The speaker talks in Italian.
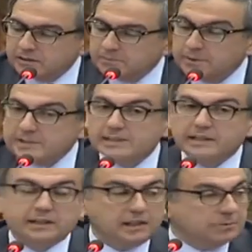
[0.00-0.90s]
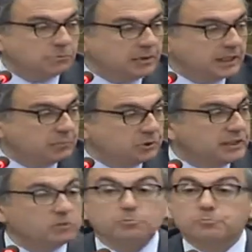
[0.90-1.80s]
il Presidente della Repubblica
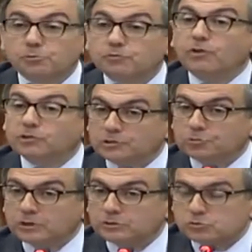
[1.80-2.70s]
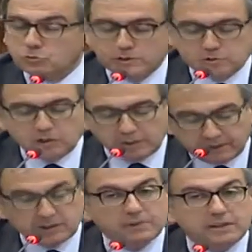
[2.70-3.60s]
Napolitano più volte è tornato su questo
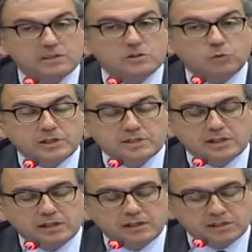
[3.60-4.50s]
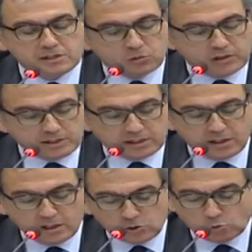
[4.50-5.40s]
tema, il tema della sicurezza, della
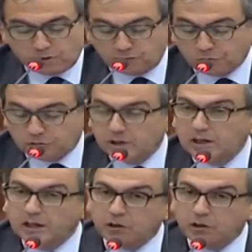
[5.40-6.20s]
sicurezza sul lavoro.